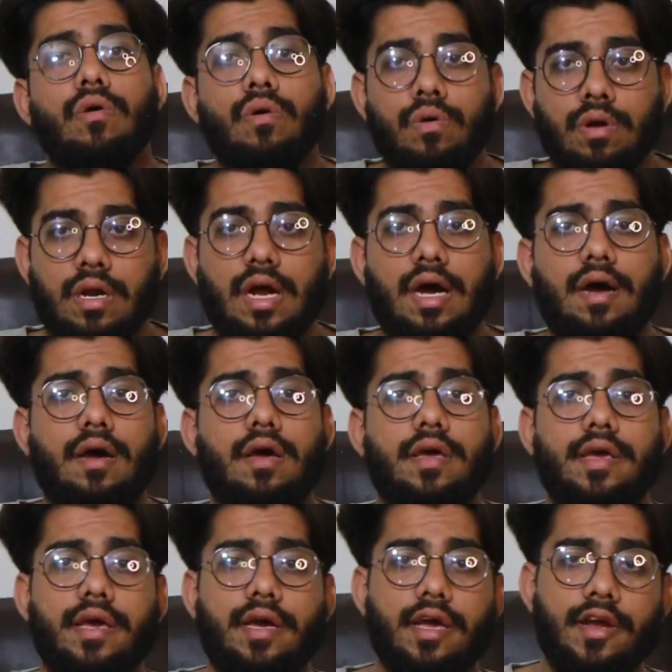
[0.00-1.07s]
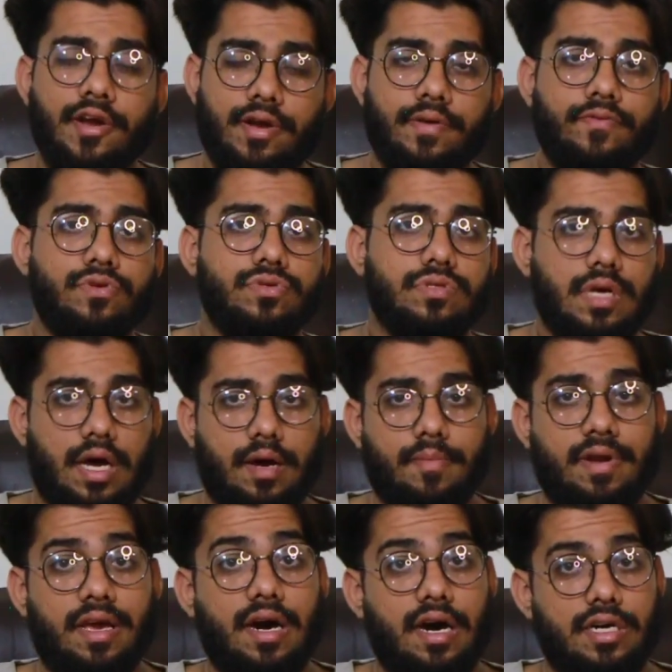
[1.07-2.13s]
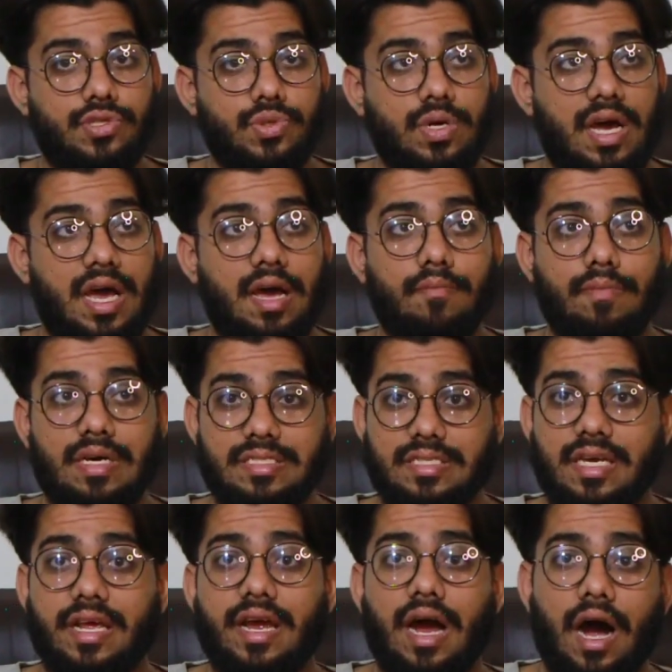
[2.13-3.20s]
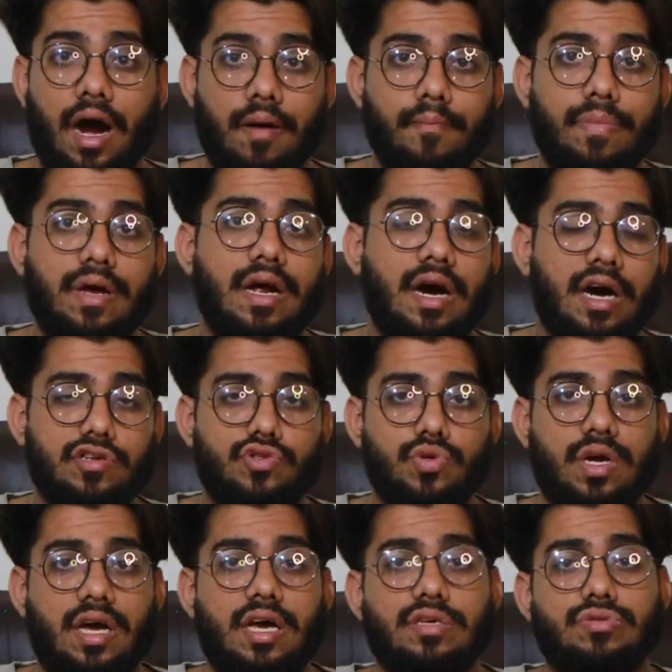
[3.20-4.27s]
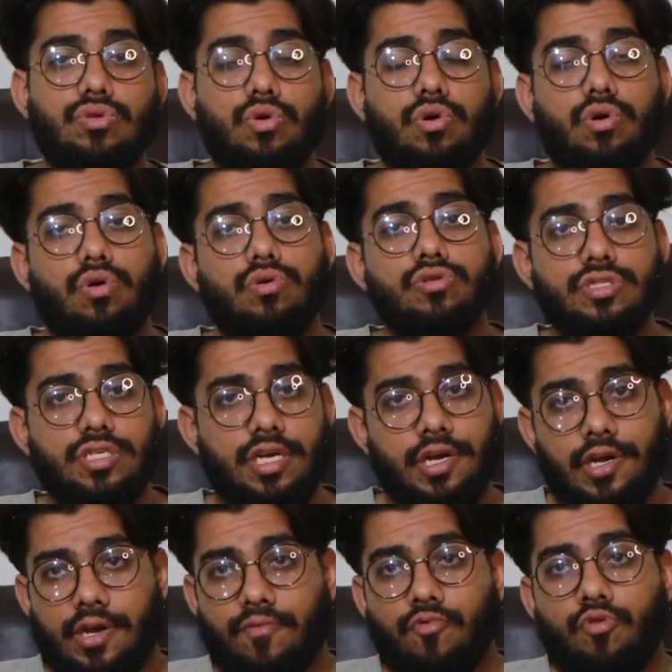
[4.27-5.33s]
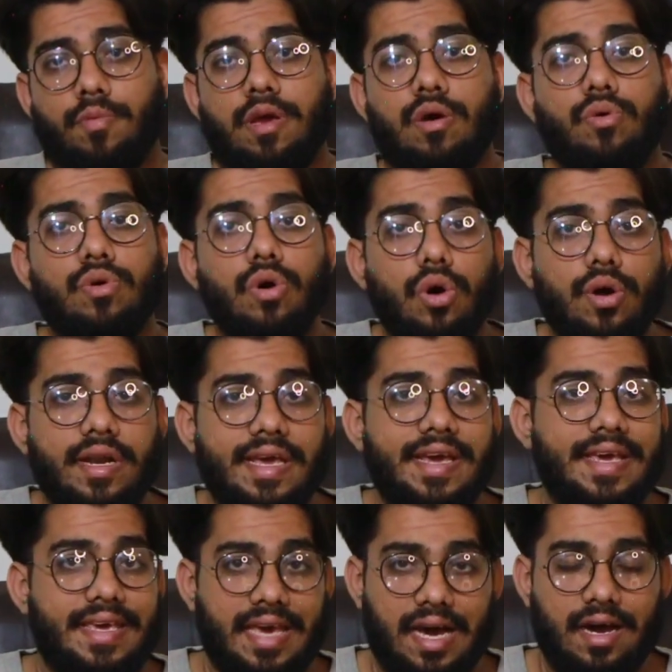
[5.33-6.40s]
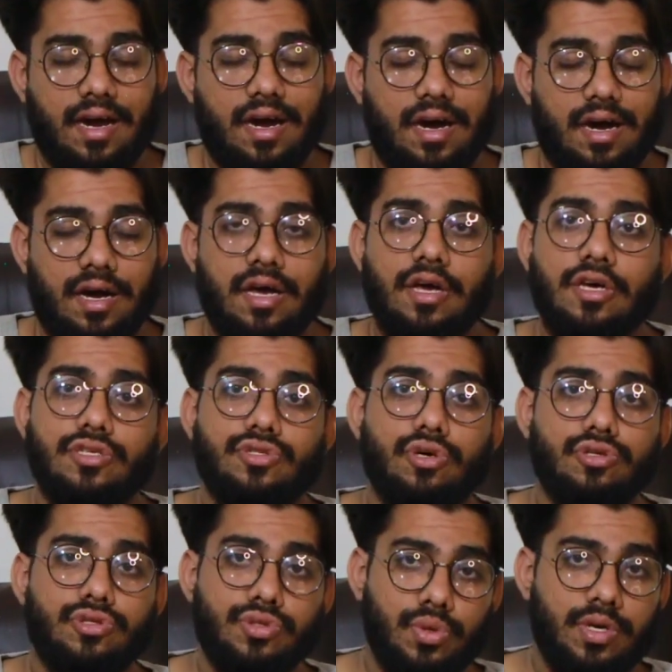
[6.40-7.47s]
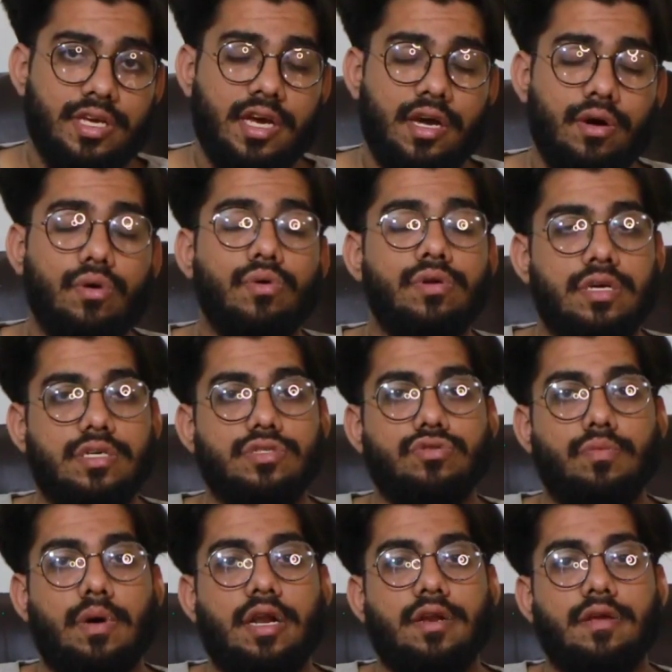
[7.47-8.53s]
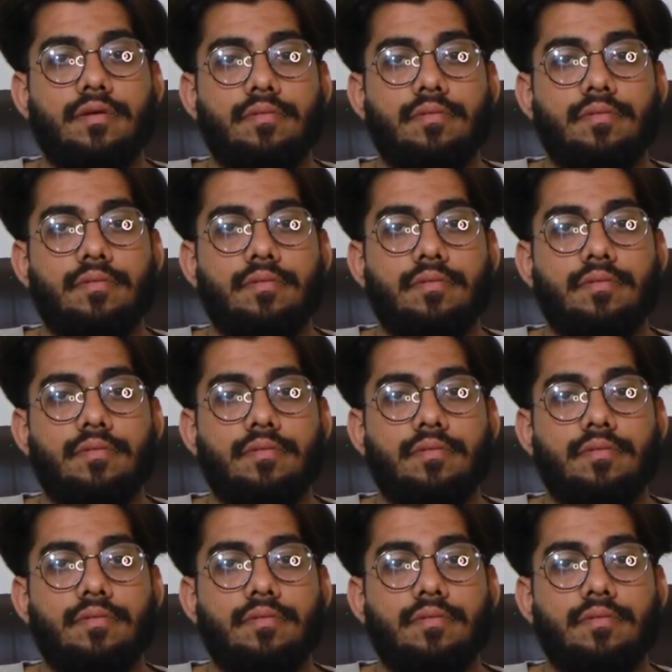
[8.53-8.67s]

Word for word: उनका एक इंटरव्यू सामने आ चुका है मंजर आम पर आ चुका है सो उस इंटरव्यू में उन्होंने क्या कहा सो ਸੁਣੀਏ ਉਨਕੀ ਜ਼ੁਬਾਨੀ